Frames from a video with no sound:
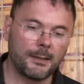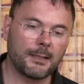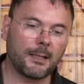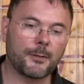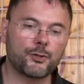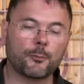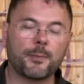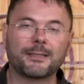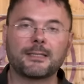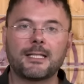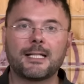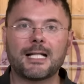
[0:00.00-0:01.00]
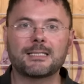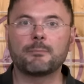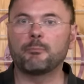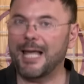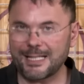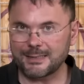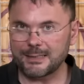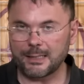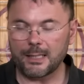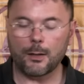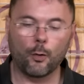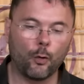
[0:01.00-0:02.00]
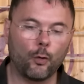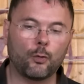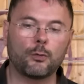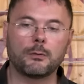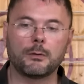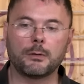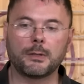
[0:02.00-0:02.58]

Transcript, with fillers: nella maggior parte dei casi plastiche o eh,